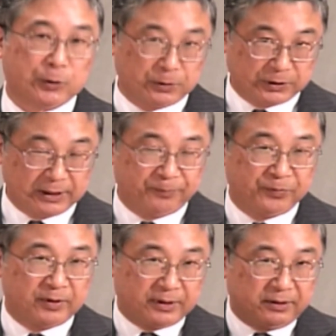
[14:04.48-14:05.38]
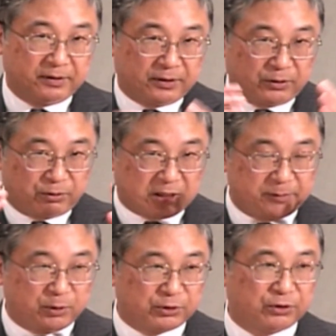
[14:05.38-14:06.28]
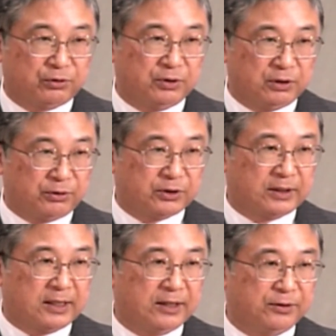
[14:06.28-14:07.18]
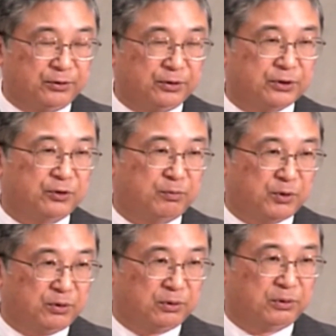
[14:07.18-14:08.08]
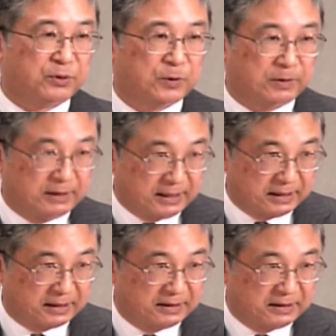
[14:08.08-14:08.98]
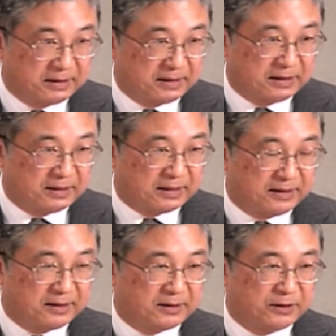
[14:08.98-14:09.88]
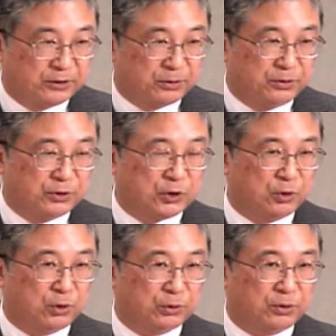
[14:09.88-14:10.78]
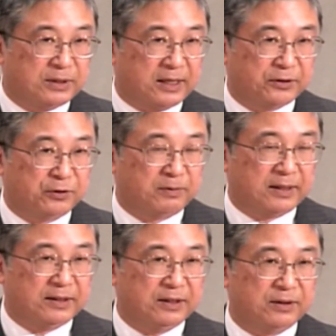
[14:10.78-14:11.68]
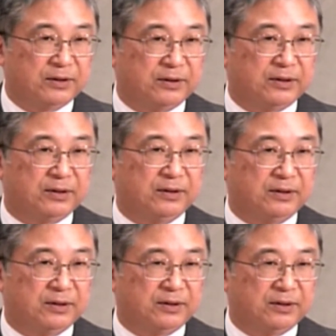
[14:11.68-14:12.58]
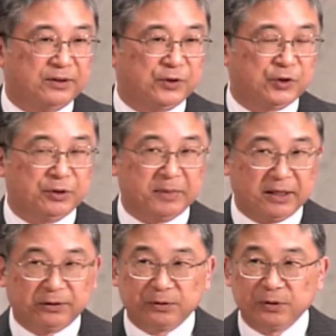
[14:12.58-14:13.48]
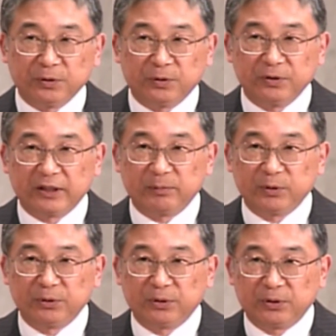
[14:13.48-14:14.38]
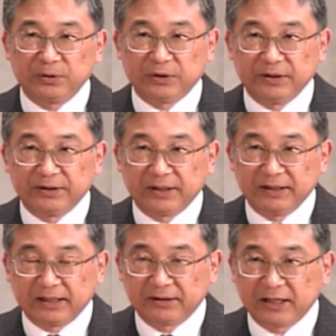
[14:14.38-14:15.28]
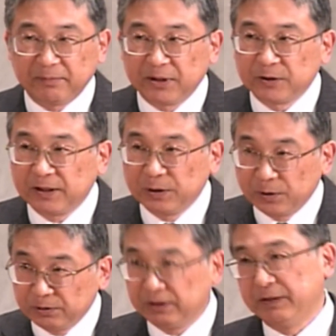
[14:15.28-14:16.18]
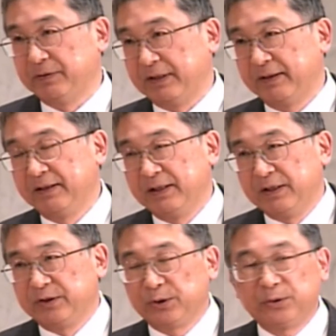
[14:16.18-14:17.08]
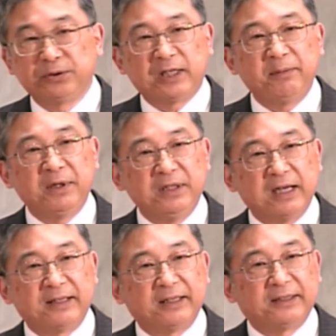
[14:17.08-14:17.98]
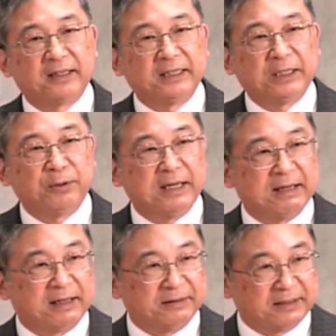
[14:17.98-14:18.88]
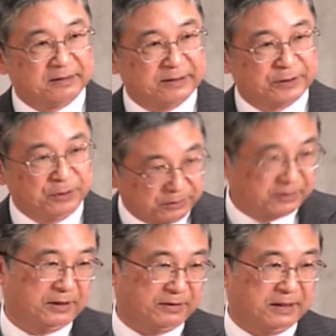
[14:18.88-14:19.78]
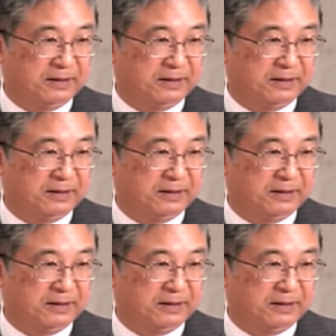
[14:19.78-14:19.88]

として、ね、この神の救いを伝えるそのものとしてあなたにそういう仕事役割使命というふうなものを人生に与えましたよっていうふうなそのためにあなた方を選んだんですよっていうふうに